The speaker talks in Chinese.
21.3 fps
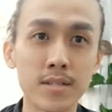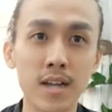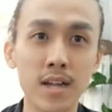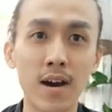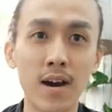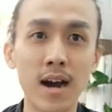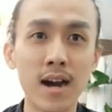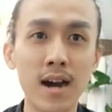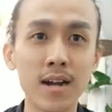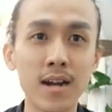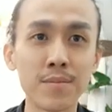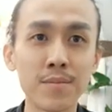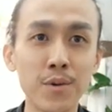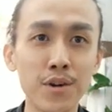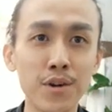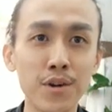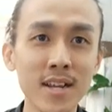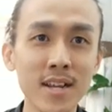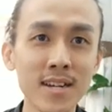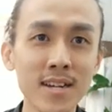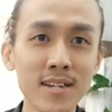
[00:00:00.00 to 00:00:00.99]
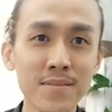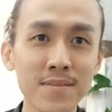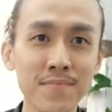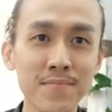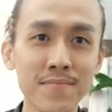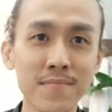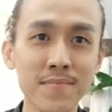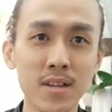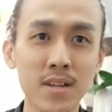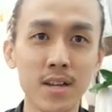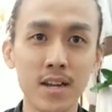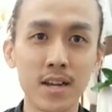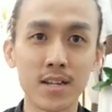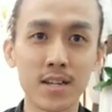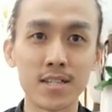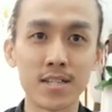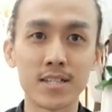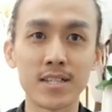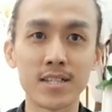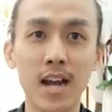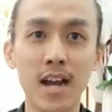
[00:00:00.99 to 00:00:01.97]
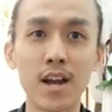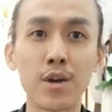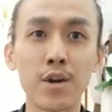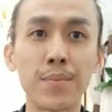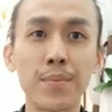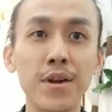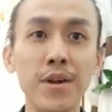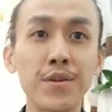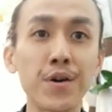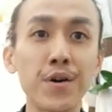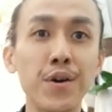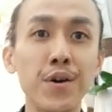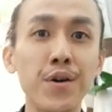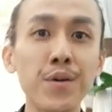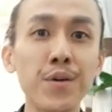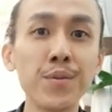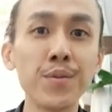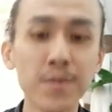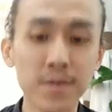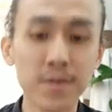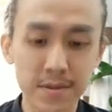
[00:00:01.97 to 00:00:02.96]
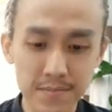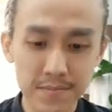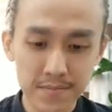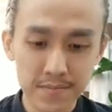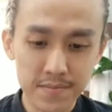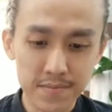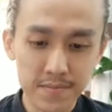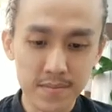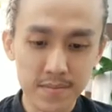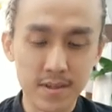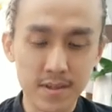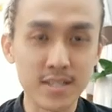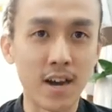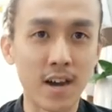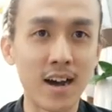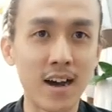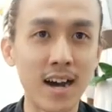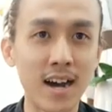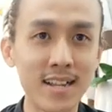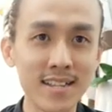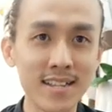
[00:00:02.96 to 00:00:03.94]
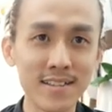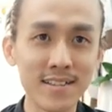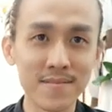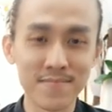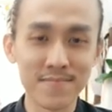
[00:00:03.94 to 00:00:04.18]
早安，morning，亲爱的朋友早安，